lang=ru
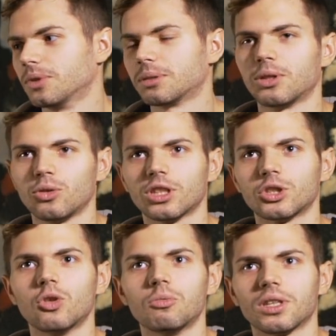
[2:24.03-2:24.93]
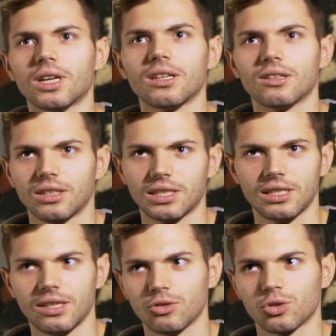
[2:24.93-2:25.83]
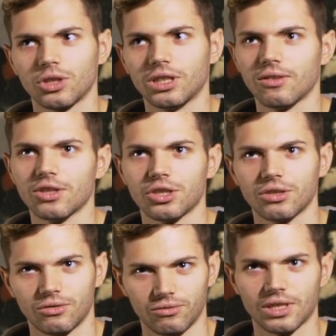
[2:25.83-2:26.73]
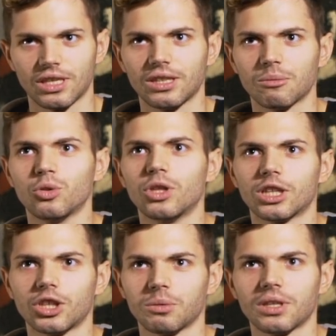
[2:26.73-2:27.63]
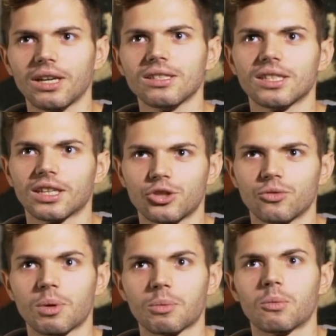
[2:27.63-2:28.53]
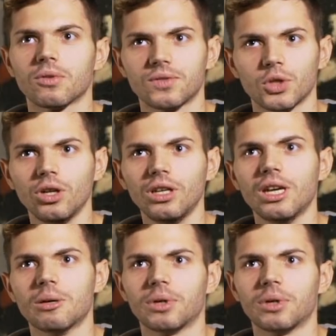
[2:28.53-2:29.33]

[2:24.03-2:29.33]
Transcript: смотрю на стол, мне нравится, если я вижу какие-то вещи, ну, какие-то блюда, которые мне нравятся, я хочу попробовать все,